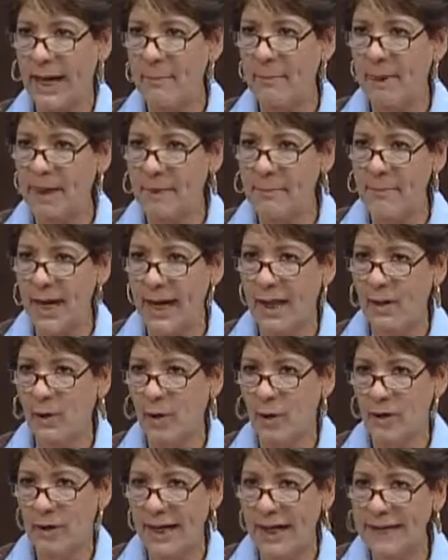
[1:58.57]
que
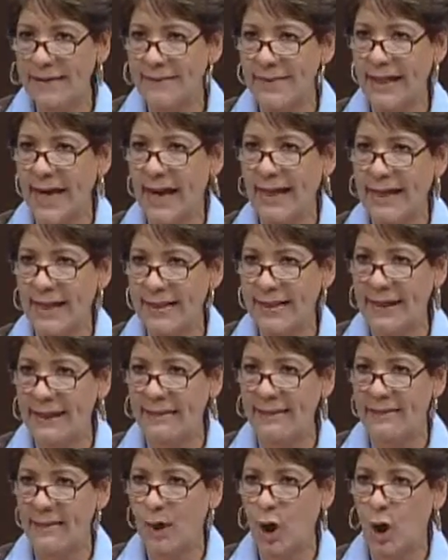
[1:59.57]
primero es dar
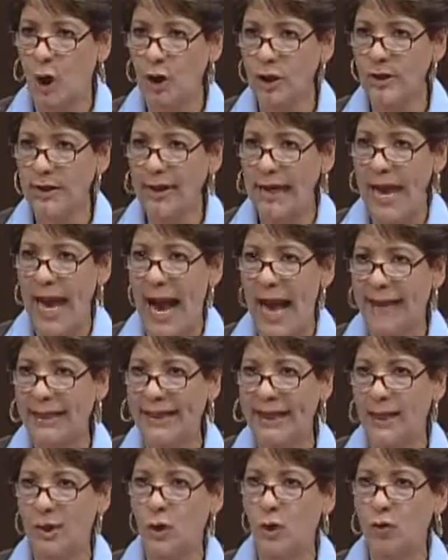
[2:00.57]
atención
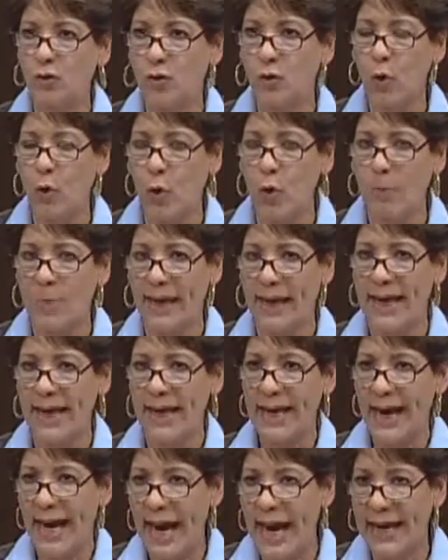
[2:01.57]
a quien nos
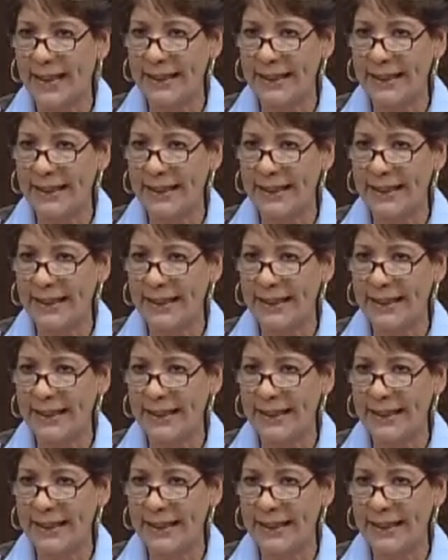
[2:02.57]
cubre,